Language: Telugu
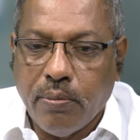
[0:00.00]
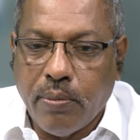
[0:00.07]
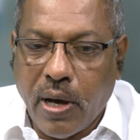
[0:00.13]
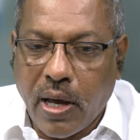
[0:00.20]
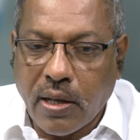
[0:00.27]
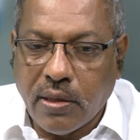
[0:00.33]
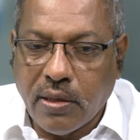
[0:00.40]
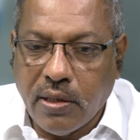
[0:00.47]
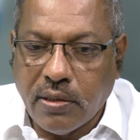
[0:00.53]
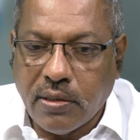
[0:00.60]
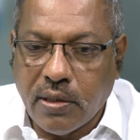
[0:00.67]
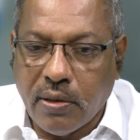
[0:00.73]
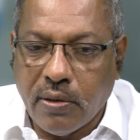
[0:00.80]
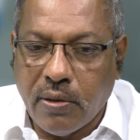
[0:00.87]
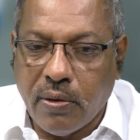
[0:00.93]

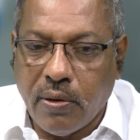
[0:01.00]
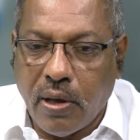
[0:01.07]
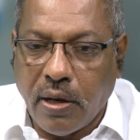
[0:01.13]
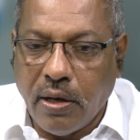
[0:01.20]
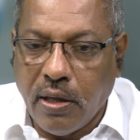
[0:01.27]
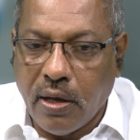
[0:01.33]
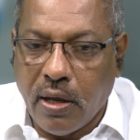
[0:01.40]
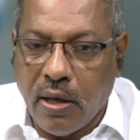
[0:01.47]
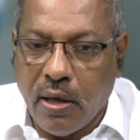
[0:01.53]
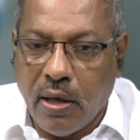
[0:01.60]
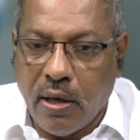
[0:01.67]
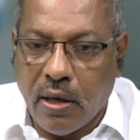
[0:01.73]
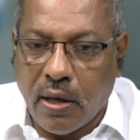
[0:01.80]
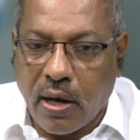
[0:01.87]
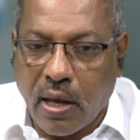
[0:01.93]
భారతదేశం అన్ని
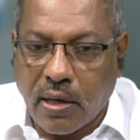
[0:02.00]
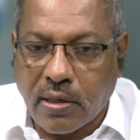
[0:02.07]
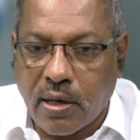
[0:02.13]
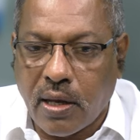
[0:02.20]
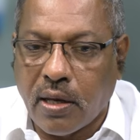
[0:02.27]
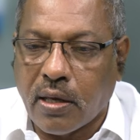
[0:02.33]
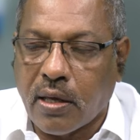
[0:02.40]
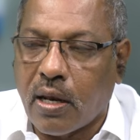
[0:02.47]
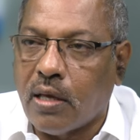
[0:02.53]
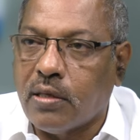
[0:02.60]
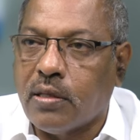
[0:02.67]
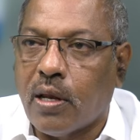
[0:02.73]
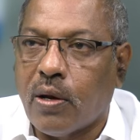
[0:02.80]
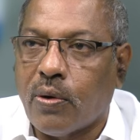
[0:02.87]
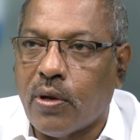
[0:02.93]
రాష్ట్రాలకి
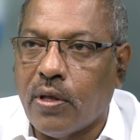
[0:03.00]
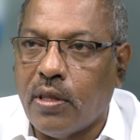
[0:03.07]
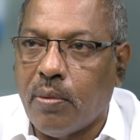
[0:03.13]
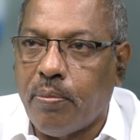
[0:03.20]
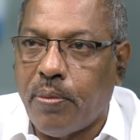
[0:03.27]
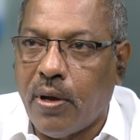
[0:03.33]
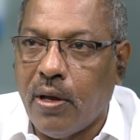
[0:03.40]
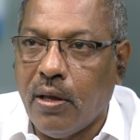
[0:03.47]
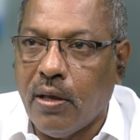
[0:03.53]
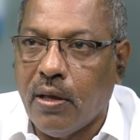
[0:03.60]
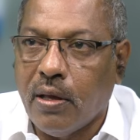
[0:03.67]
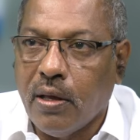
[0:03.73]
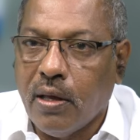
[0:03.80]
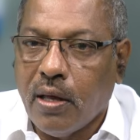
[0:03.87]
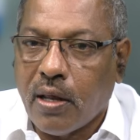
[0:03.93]
రాజధాని ఉన్నాయి తప్ప
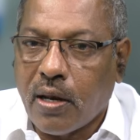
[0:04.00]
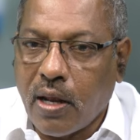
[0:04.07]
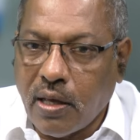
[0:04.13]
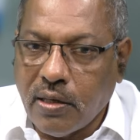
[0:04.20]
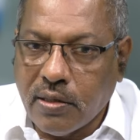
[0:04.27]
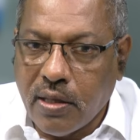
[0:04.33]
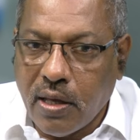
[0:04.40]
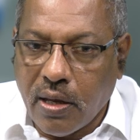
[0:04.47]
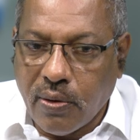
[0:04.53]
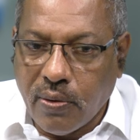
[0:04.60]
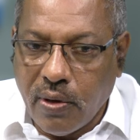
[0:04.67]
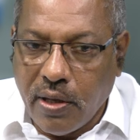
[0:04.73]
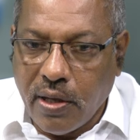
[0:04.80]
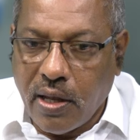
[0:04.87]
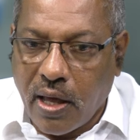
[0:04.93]
రాజధాని
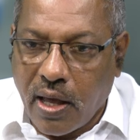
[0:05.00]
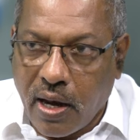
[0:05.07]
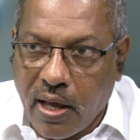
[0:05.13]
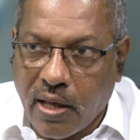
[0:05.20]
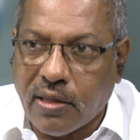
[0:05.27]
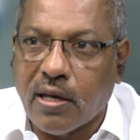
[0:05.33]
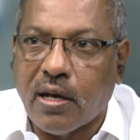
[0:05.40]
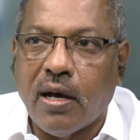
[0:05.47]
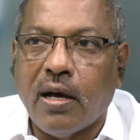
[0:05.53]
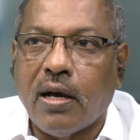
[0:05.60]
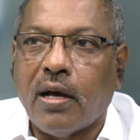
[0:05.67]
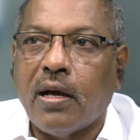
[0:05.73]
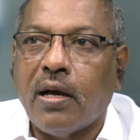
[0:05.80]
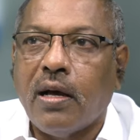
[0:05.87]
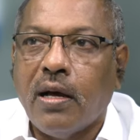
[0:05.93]
లేని అనాథగా
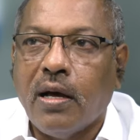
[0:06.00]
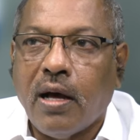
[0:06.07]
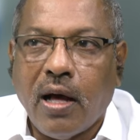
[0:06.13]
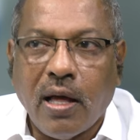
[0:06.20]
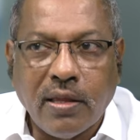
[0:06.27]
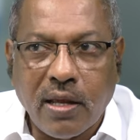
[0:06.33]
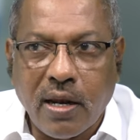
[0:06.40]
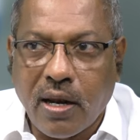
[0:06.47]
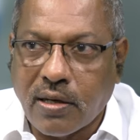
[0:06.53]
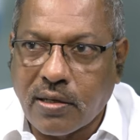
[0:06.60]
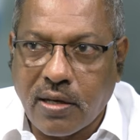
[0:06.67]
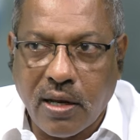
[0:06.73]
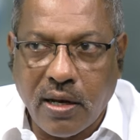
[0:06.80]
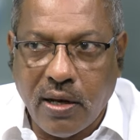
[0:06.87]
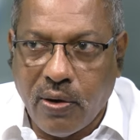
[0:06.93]
ఆంధ్ర
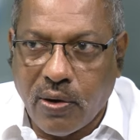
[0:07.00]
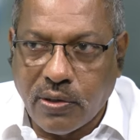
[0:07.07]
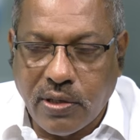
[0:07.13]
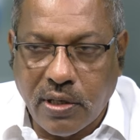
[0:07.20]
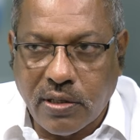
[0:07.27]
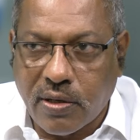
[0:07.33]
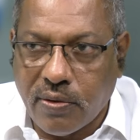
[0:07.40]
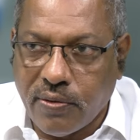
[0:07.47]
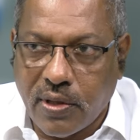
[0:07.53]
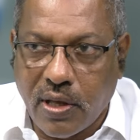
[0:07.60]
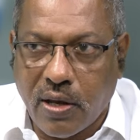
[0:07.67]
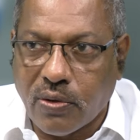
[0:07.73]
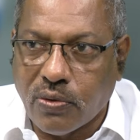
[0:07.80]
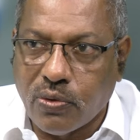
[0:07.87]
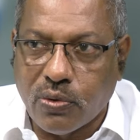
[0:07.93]
రాష్ట్రాన్ని వాళ్ళు చేసిన
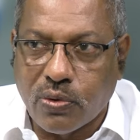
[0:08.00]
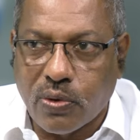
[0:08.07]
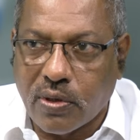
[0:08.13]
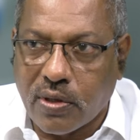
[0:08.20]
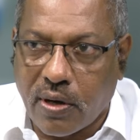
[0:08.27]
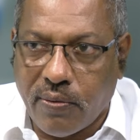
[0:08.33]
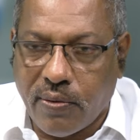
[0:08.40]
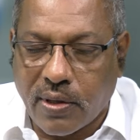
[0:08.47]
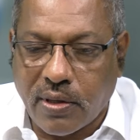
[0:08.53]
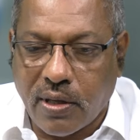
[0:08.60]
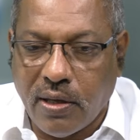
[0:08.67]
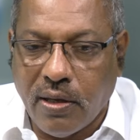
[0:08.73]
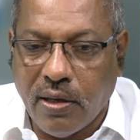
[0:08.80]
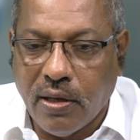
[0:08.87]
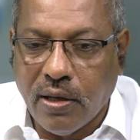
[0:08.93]
విధానం చూసుకున్న తర్వాత
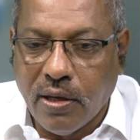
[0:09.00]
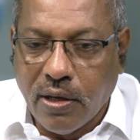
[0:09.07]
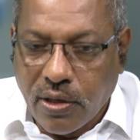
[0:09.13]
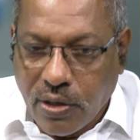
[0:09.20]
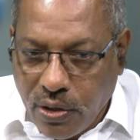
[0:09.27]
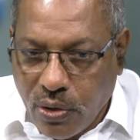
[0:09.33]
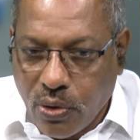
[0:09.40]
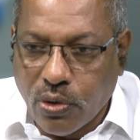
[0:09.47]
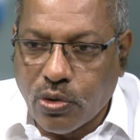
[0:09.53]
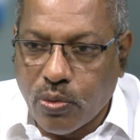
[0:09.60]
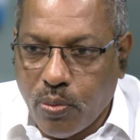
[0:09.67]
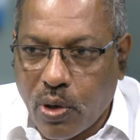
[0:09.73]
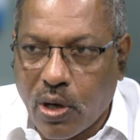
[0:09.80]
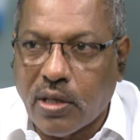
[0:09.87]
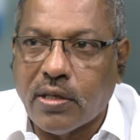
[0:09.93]
ఈరోజు
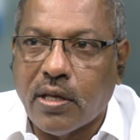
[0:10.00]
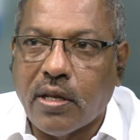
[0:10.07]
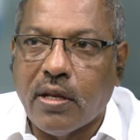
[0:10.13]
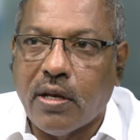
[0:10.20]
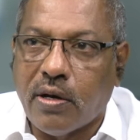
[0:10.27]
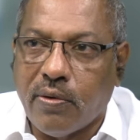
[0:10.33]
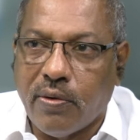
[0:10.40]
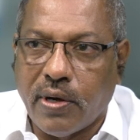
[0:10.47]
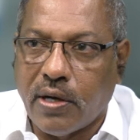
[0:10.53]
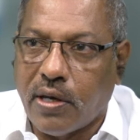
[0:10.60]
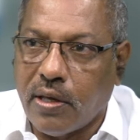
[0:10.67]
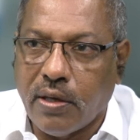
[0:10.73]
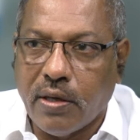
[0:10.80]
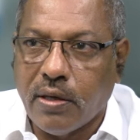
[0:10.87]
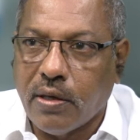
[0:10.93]
మొన్న జరిగినటువంటి